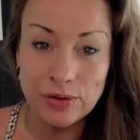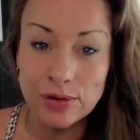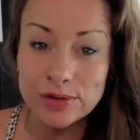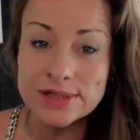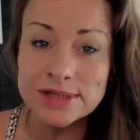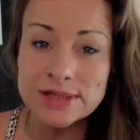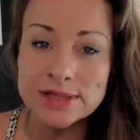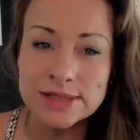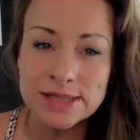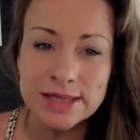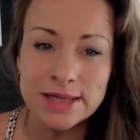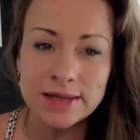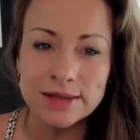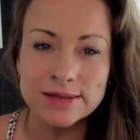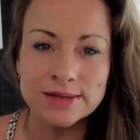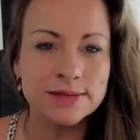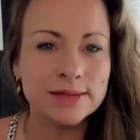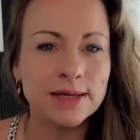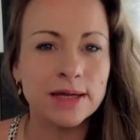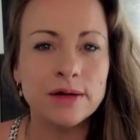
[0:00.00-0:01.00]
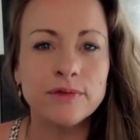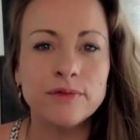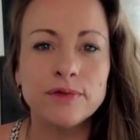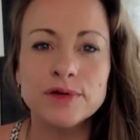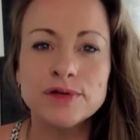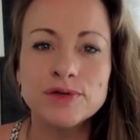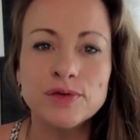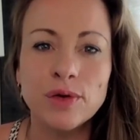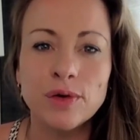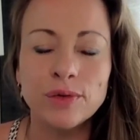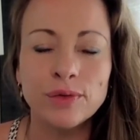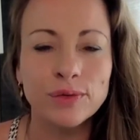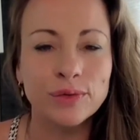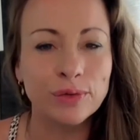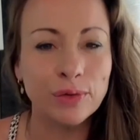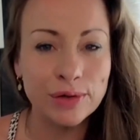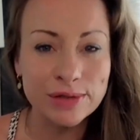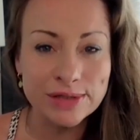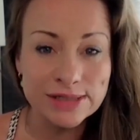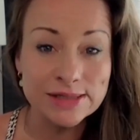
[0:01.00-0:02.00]
Gottes Segen ist seine
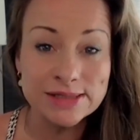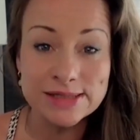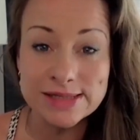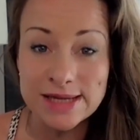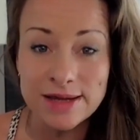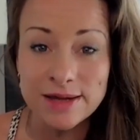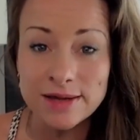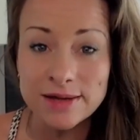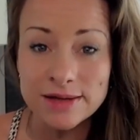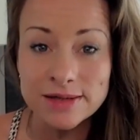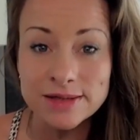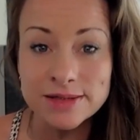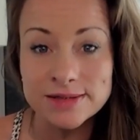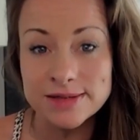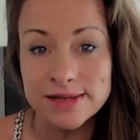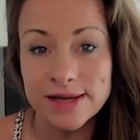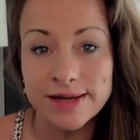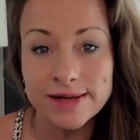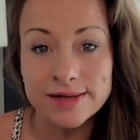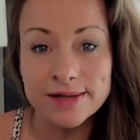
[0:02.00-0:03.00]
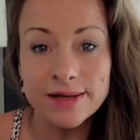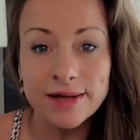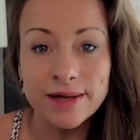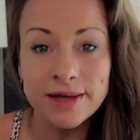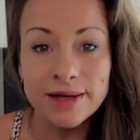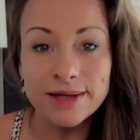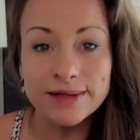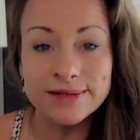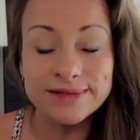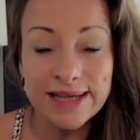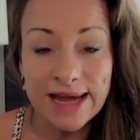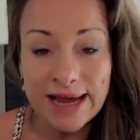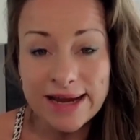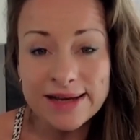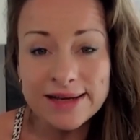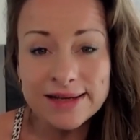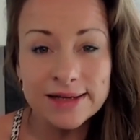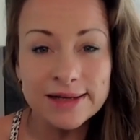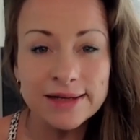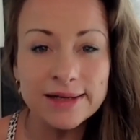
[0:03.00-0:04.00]
Versorgung. Gottes Segen ist sein,
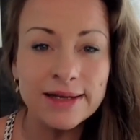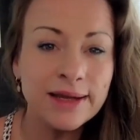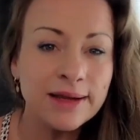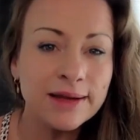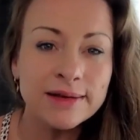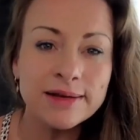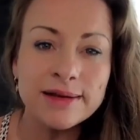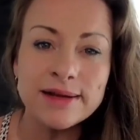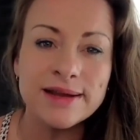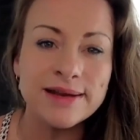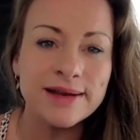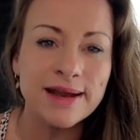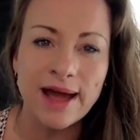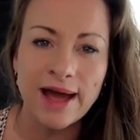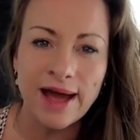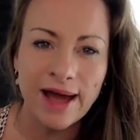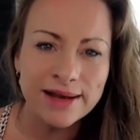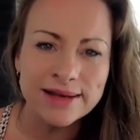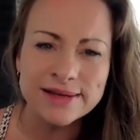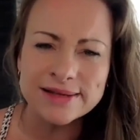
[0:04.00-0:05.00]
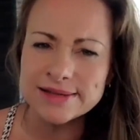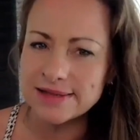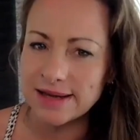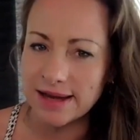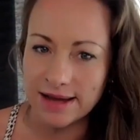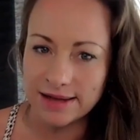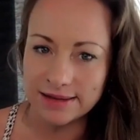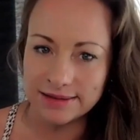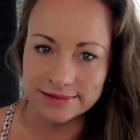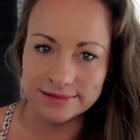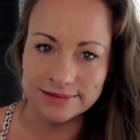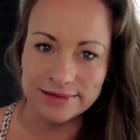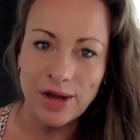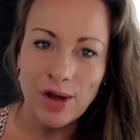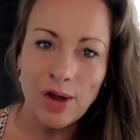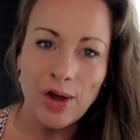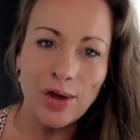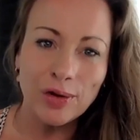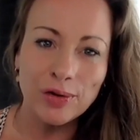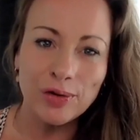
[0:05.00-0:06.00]
dein Gelingen in allen Taten.
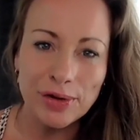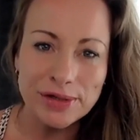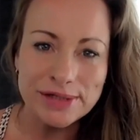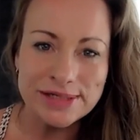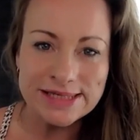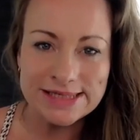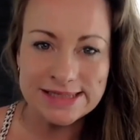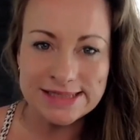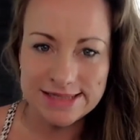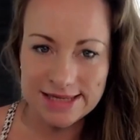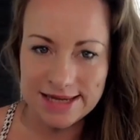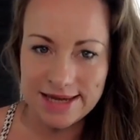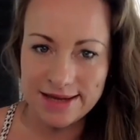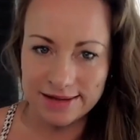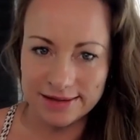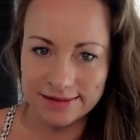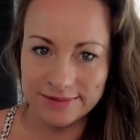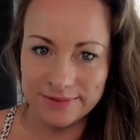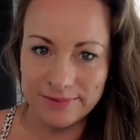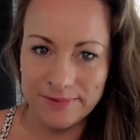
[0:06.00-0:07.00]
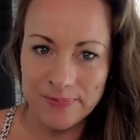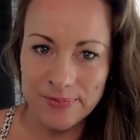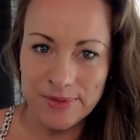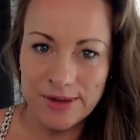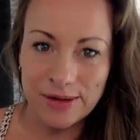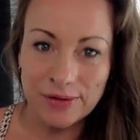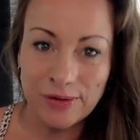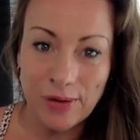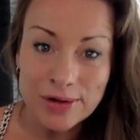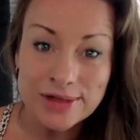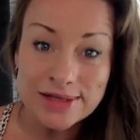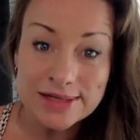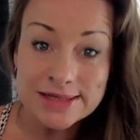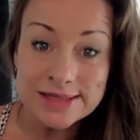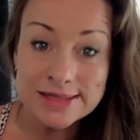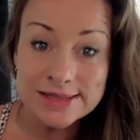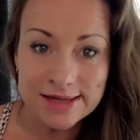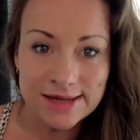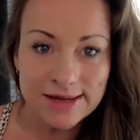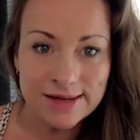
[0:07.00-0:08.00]
Gottes Segen.
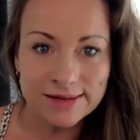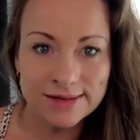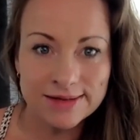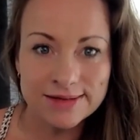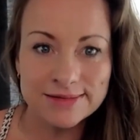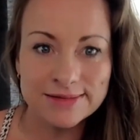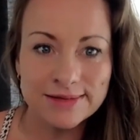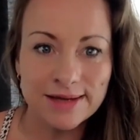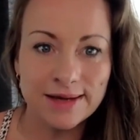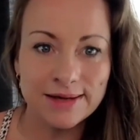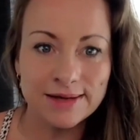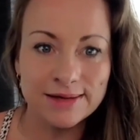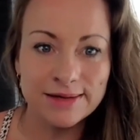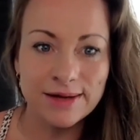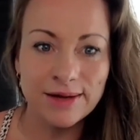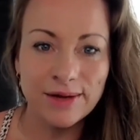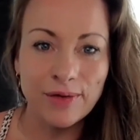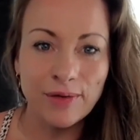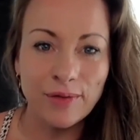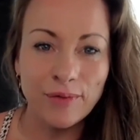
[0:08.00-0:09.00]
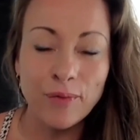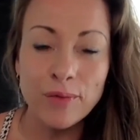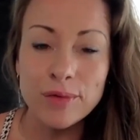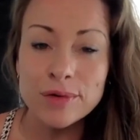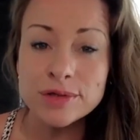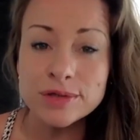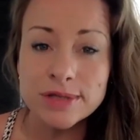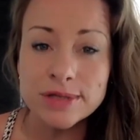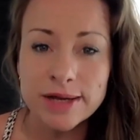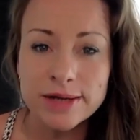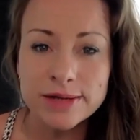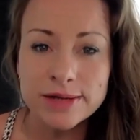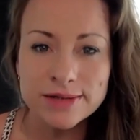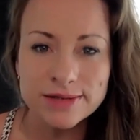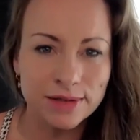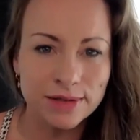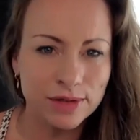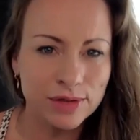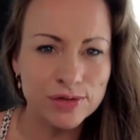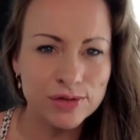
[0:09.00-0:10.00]
Gottes Segen ist dein Wohlstand,
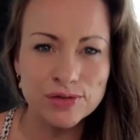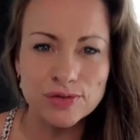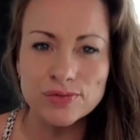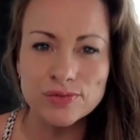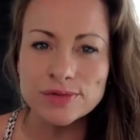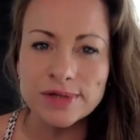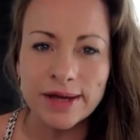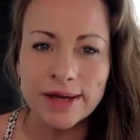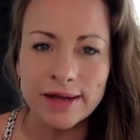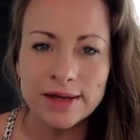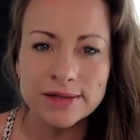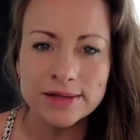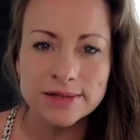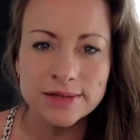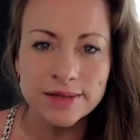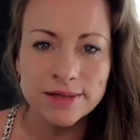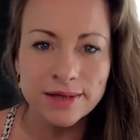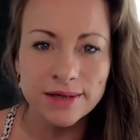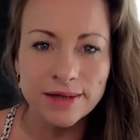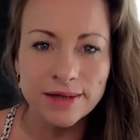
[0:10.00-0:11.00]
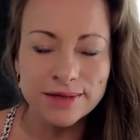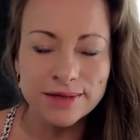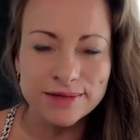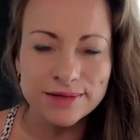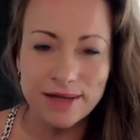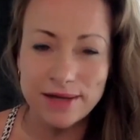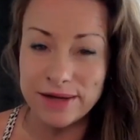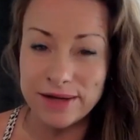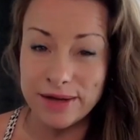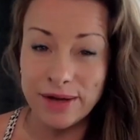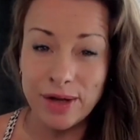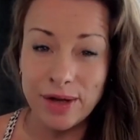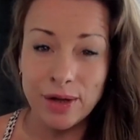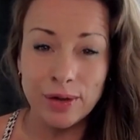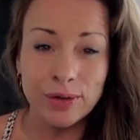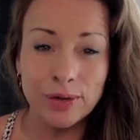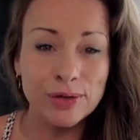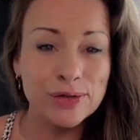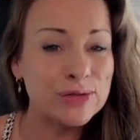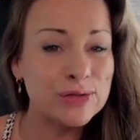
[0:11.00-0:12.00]
seine Gesundheit, seine
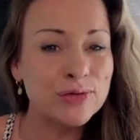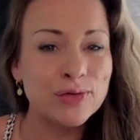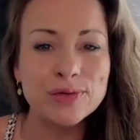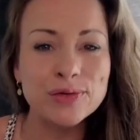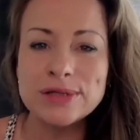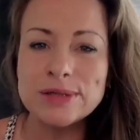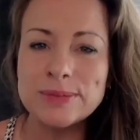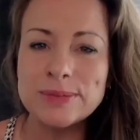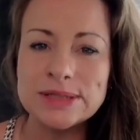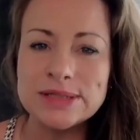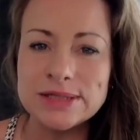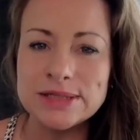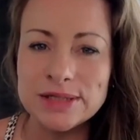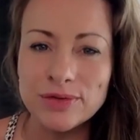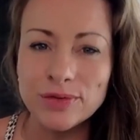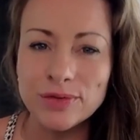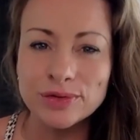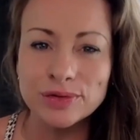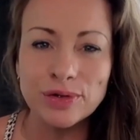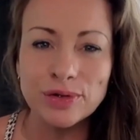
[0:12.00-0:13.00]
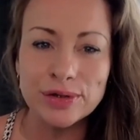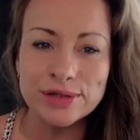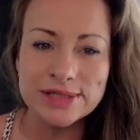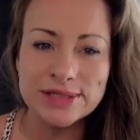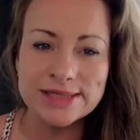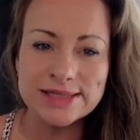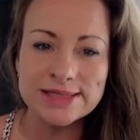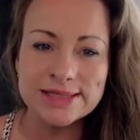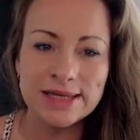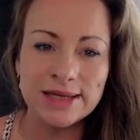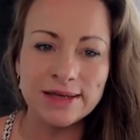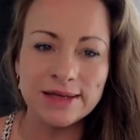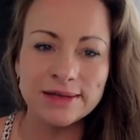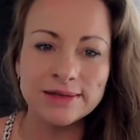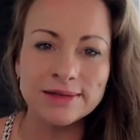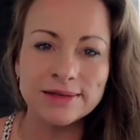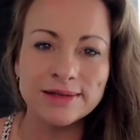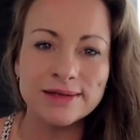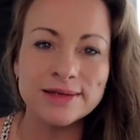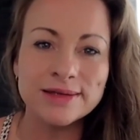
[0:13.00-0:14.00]
gesunde Beziehung. Gottes
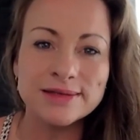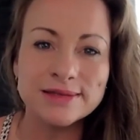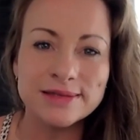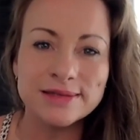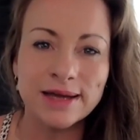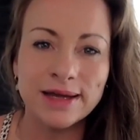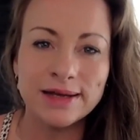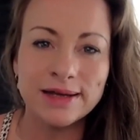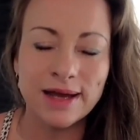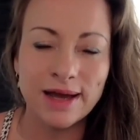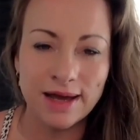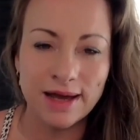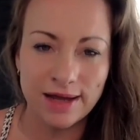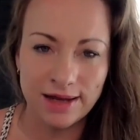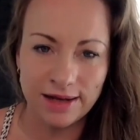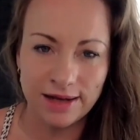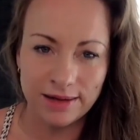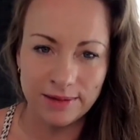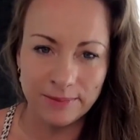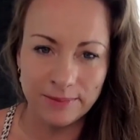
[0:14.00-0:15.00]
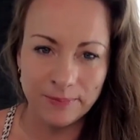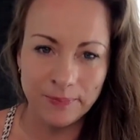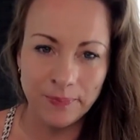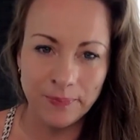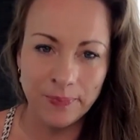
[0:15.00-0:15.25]
Segen ist dein Heil.